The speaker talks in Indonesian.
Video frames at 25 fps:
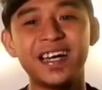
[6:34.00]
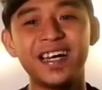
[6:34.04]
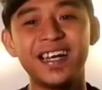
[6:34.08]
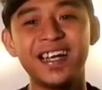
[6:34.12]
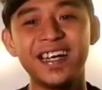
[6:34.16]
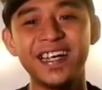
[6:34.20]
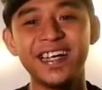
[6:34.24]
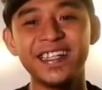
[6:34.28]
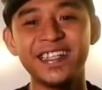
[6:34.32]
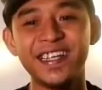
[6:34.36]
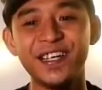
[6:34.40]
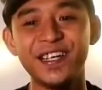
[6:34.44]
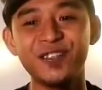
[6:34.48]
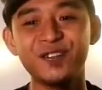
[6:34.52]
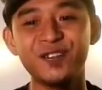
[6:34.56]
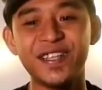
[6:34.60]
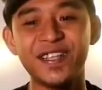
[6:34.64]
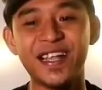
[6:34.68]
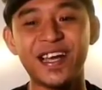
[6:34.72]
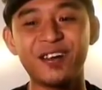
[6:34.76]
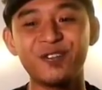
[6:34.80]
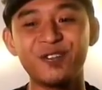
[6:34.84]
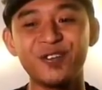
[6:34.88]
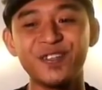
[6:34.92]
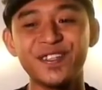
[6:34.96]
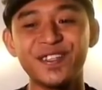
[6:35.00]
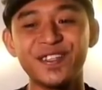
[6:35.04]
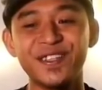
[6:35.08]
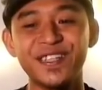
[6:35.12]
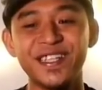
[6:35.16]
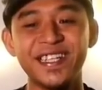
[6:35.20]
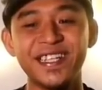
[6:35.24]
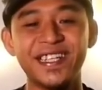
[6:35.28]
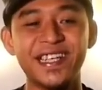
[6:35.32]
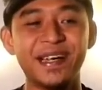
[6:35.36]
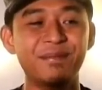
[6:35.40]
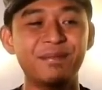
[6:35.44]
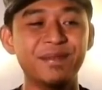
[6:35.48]
Karena kita itu takut
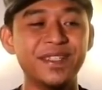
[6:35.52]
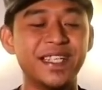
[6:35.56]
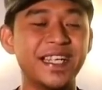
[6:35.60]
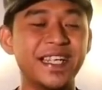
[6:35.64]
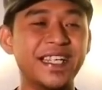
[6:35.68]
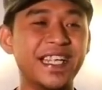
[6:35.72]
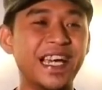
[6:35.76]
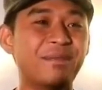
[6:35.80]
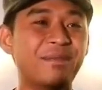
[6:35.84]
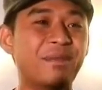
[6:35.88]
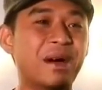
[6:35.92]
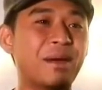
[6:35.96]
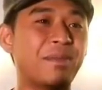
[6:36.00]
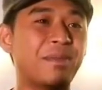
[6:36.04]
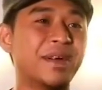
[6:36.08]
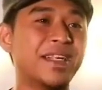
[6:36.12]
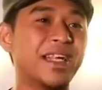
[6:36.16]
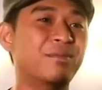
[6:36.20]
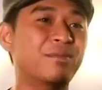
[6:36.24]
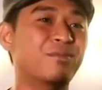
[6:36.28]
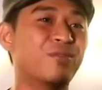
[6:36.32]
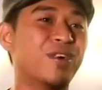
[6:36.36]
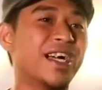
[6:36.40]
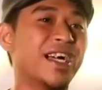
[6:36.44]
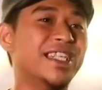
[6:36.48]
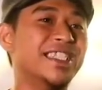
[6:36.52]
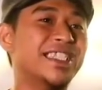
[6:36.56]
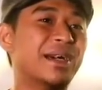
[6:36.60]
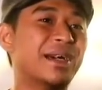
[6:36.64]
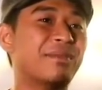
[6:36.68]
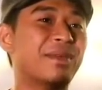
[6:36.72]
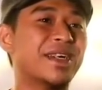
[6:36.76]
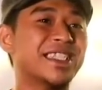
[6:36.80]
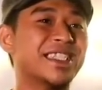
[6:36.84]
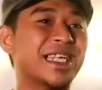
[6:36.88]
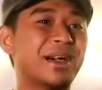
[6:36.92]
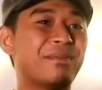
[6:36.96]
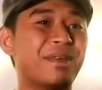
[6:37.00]
tidak menjadi apa-apa dan bukan
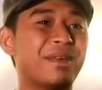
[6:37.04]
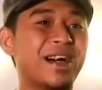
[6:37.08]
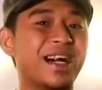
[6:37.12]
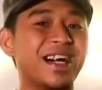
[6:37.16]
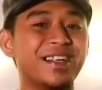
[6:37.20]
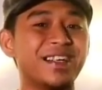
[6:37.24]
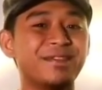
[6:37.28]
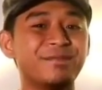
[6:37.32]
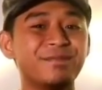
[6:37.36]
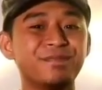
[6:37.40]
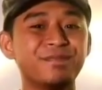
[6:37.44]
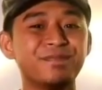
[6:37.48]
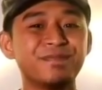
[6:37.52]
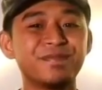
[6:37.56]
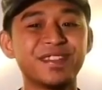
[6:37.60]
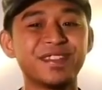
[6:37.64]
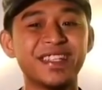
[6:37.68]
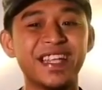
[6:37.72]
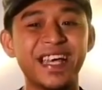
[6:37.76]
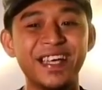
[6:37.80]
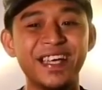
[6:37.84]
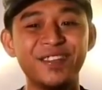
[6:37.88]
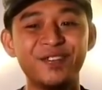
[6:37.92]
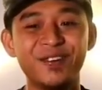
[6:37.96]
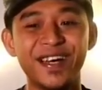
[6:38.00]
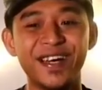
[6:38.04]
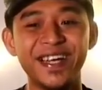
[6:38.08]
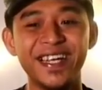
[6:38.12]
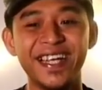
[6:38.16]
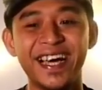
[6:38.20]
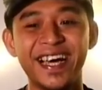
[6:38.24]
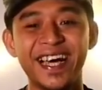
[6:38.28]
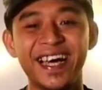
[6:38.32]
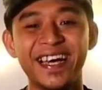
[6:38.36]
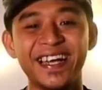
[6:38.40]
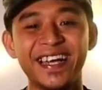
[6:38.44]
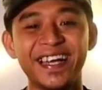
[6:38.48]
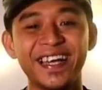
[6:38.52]
siapa-siapa. Yeah, yeah. Nah, itu kan
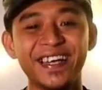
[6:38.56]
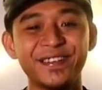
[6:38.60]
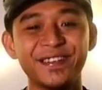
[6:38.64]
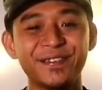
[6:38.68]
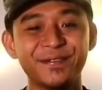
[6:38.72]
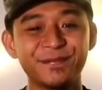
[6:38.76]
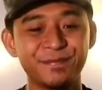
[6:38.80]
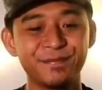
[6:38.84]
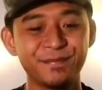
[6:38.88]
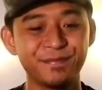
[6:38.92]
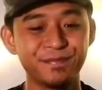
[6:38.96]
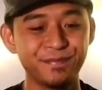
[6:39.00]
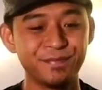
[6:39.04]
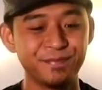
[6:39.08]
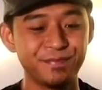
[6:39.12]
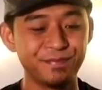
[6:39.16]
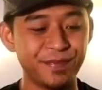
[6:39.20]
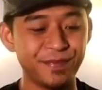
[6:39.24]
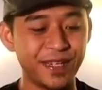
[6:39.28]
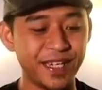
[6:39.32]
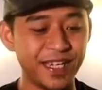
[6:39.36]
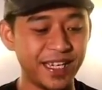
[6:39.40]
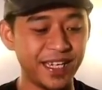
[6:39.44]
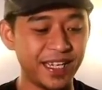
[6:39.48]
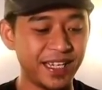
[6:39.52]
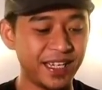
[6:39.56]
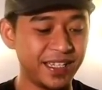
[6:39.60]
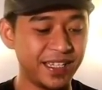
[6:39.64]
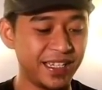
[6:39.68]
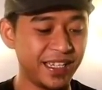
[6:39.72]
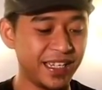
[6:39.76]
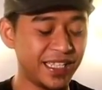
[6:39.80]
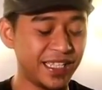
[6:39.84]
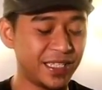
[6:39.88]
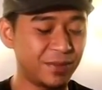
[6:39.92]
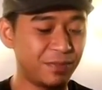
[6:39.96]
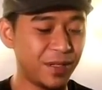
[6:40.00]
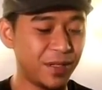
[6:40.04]
yang aneh. Padahal
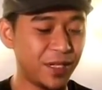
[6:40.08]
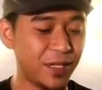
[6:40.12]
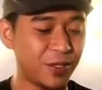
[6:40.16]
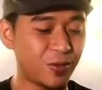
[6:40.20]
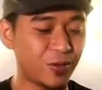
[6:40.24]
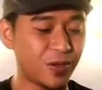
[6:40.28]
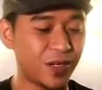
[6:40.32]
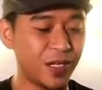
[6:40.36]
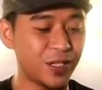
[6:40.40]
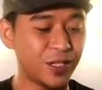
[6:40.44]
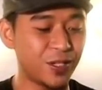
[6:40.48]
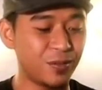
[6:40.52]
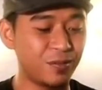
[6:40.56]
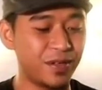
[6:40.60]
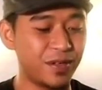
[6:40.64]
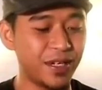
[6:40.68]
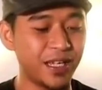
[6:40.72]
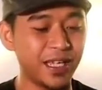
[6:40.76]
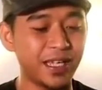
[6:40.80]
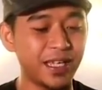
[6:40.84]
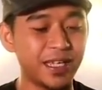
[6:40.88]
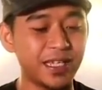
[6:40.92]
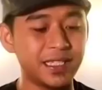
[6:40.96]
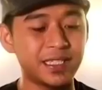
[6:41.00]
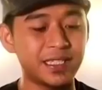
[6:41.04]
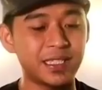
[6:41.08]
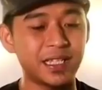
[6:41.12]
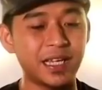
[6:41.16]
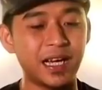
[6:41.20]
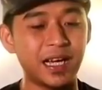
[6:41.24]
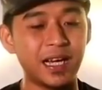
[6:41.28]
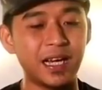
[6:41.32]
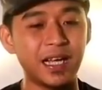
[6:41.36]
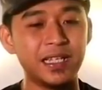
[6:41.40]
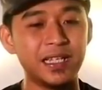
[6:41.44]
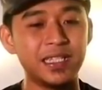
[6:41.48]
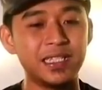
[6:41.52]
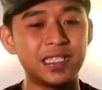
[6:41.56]
nilai spiritual itu mengikis
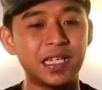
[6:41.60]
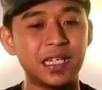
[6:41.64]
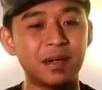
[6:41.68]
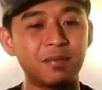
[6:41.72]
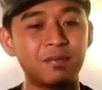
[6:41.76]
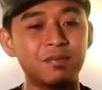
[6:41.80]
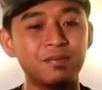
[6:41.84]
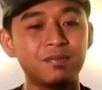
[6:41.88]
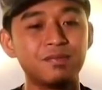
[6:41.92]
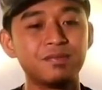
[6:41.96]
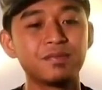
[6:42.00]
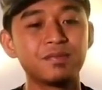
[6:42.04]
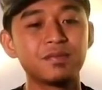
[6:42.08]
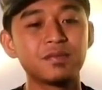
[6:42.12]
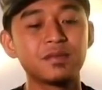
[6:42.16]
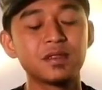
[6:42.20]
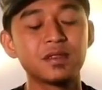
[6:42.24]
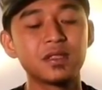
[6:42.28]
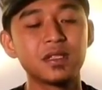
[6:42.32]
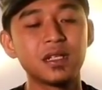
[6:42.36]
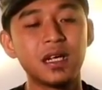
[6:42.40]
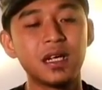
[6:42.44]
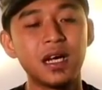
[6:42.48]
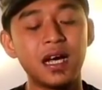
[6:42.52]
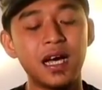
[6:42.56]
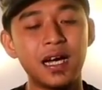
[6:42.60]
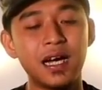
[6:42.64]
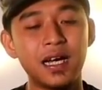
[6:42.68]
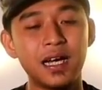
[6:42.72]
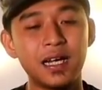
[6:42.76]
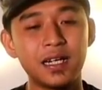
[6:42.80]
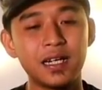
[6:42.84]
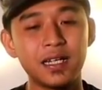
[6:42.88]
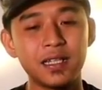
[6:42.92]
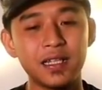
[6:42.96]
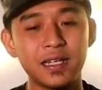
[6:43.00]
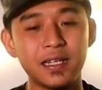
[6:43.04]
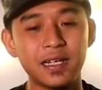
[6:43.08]
segala hijab
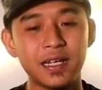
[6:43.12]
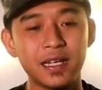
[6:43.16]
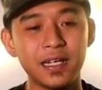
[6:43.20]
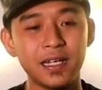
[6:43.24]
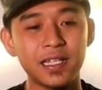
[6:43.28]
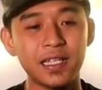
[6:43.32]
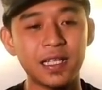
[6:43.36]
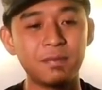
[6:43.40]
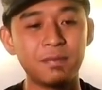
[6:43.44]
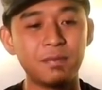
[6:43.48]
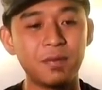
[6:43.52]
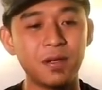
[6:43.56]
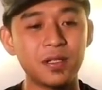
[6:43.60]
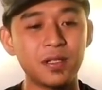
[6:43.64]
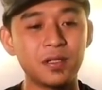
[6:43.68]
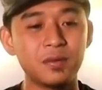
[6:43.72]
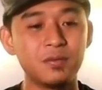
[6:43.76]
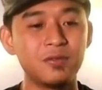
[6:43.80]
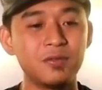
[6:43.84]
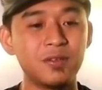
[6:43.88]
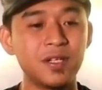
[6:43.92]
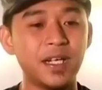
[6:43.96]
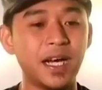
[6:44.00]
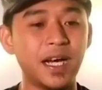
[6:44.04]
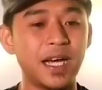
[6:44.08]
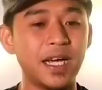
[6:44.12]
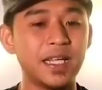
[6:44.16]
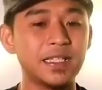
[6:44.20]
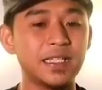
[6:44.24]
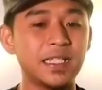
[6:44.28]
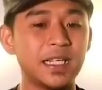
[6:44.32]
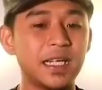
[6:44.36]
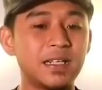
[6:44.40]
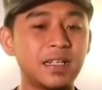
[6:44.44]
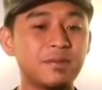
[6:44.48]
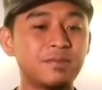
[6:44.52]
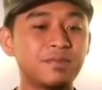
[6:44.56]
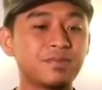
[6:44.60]
agar ketika kita bertemu
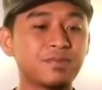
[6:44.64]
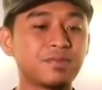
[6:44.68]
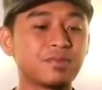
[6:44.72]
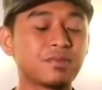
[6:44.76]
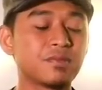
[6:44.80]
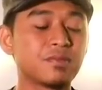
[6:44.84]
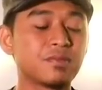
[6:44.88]
dengannya